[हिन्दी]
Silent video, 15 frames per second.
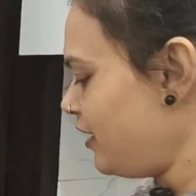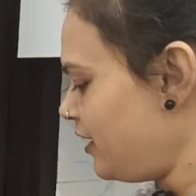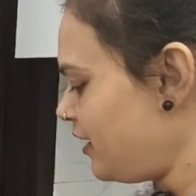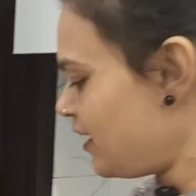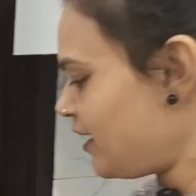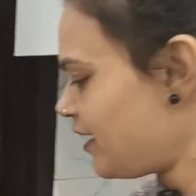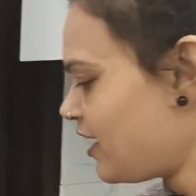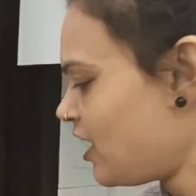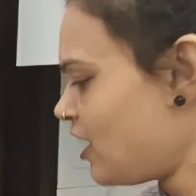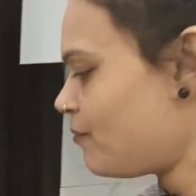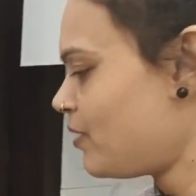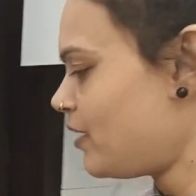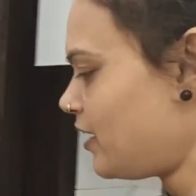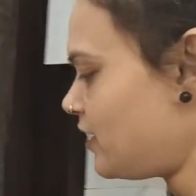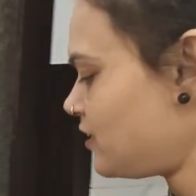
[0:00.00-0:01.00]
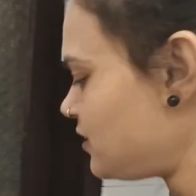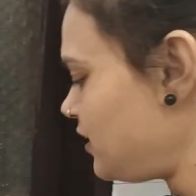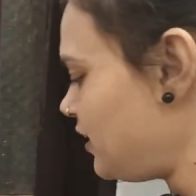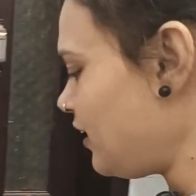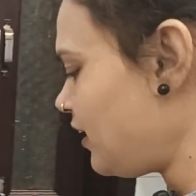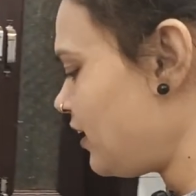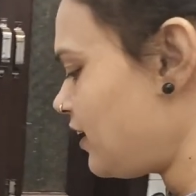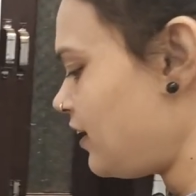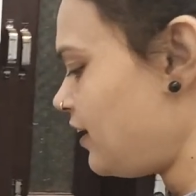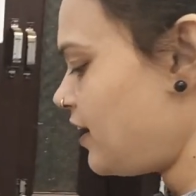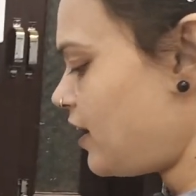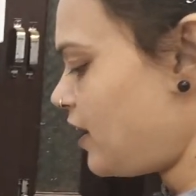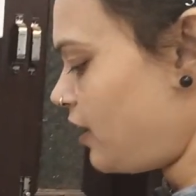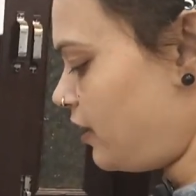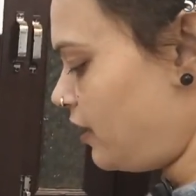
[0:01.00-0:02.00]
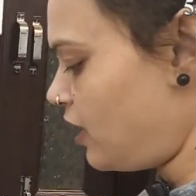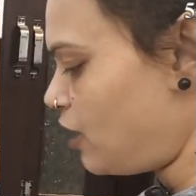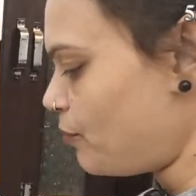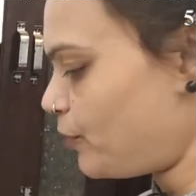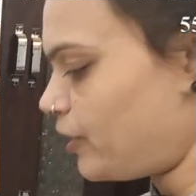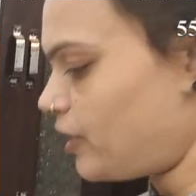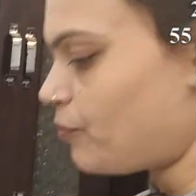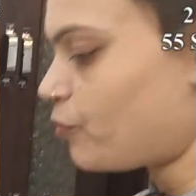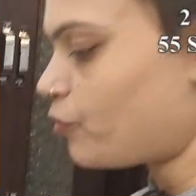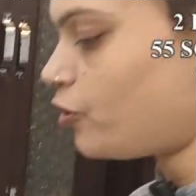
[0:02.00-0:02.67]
और ये आ गया हमारा सिंक एरिया यहाँ पर